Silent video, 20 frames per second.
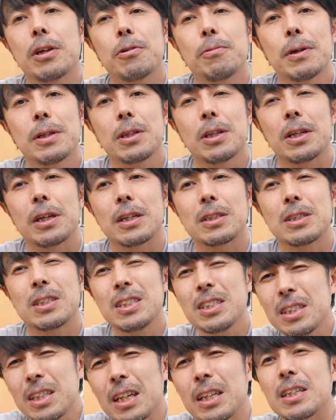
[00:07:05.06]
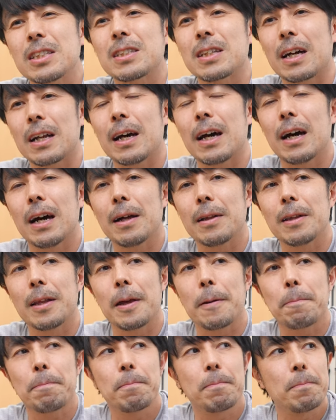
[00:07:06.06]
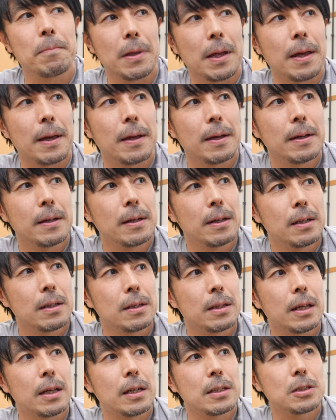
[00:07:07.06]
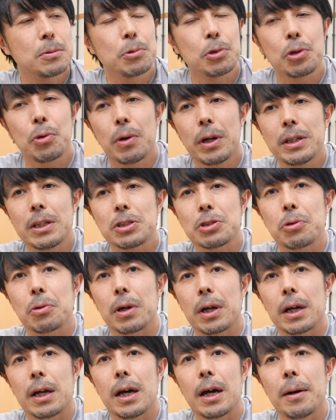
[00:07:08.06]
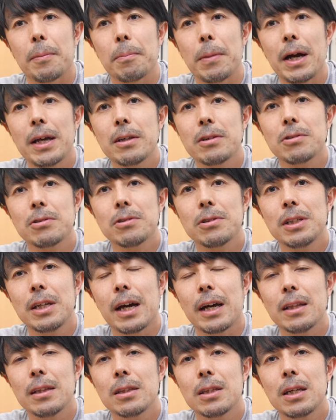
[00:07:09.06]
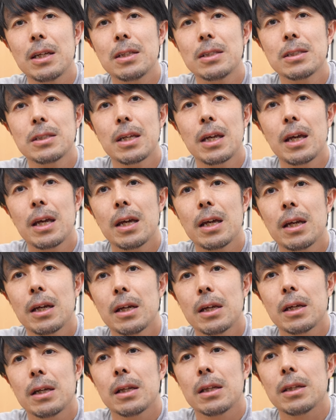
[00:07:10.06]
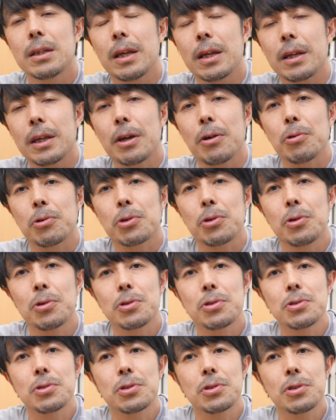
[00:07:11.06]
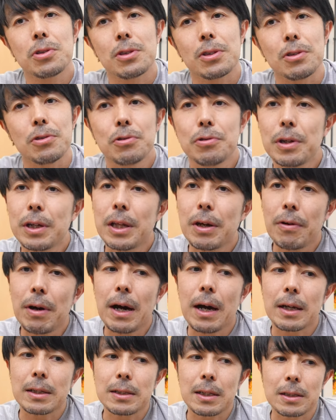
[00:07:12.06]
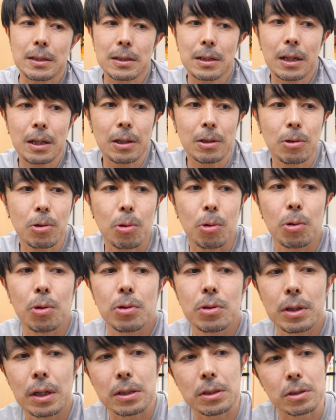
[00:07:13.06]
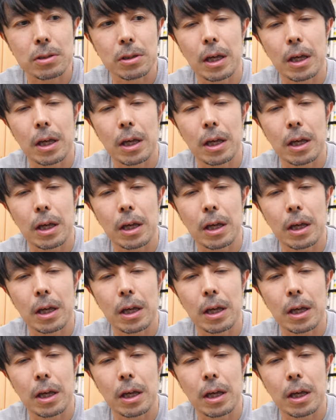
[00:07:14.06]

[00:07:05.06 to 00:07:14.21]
系のバッテリーが小さいですから、で、ね、電圧も弱いでしょうから、マイクに安定して電源を供給するっていう上では、さすがにこのクラス